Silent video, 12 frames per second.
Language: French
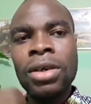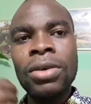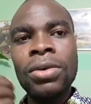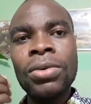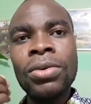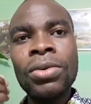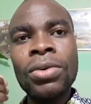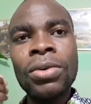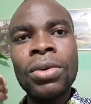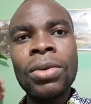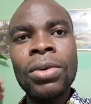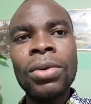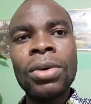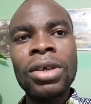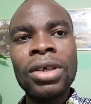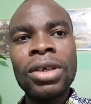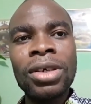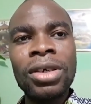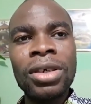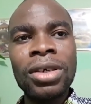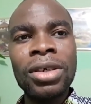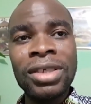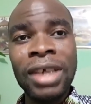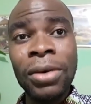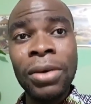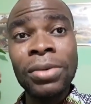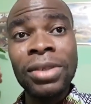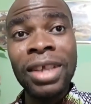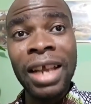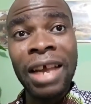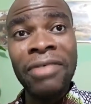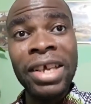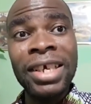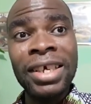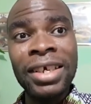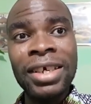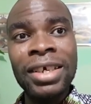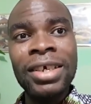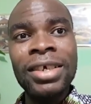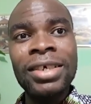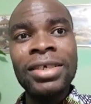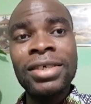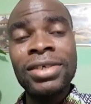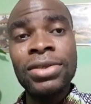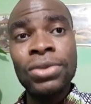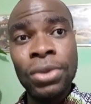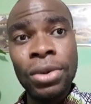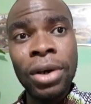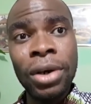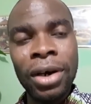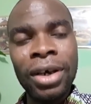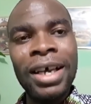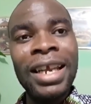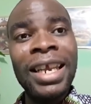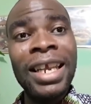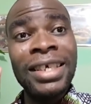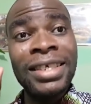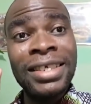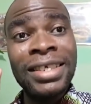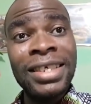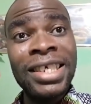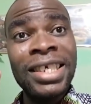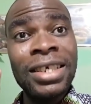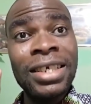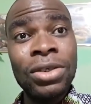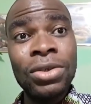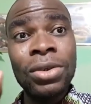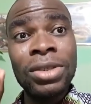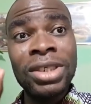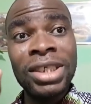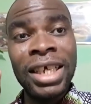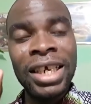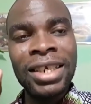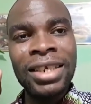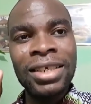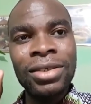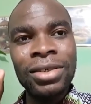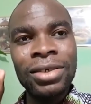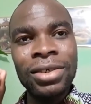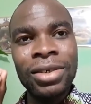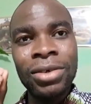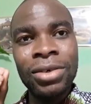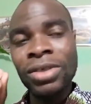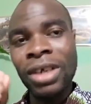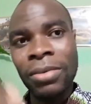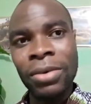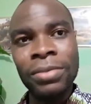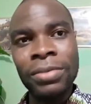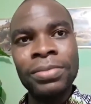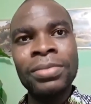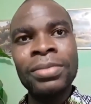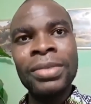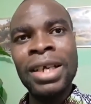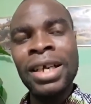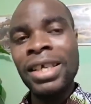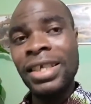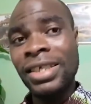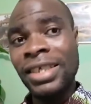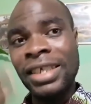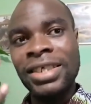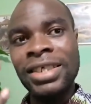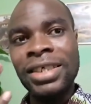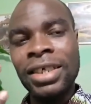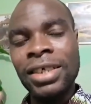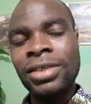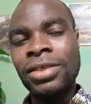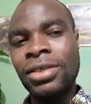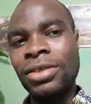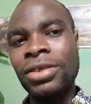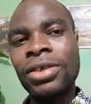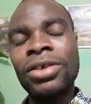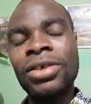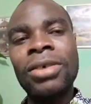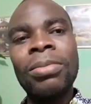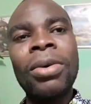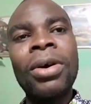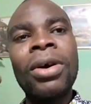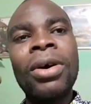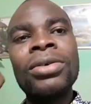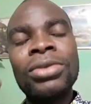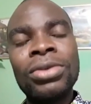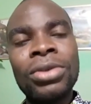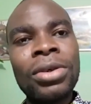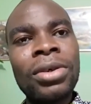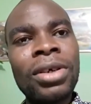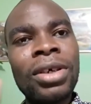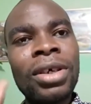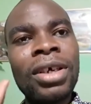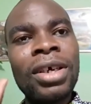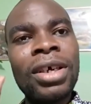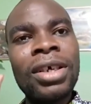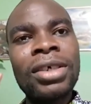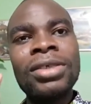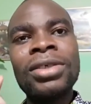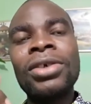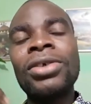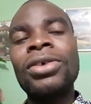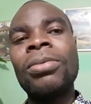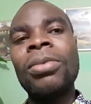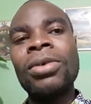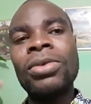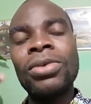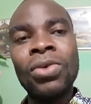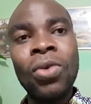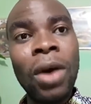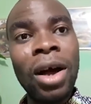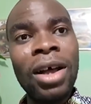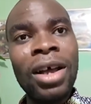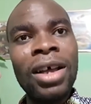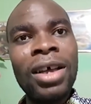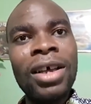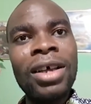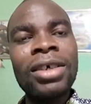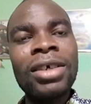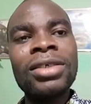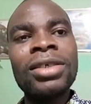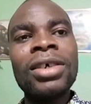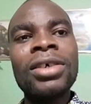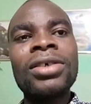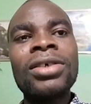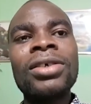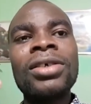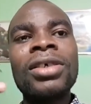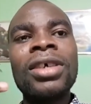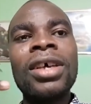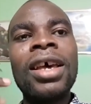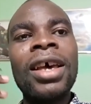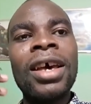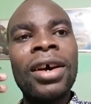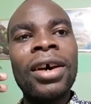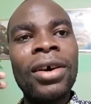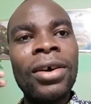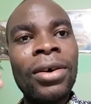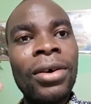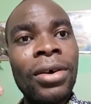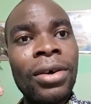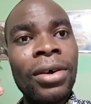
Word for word: nous allons travailler sur les six autres chaînes que nous avons. Il s'agit de Nyans Reborn 2, Nyans Reborn 3, Nyans R1,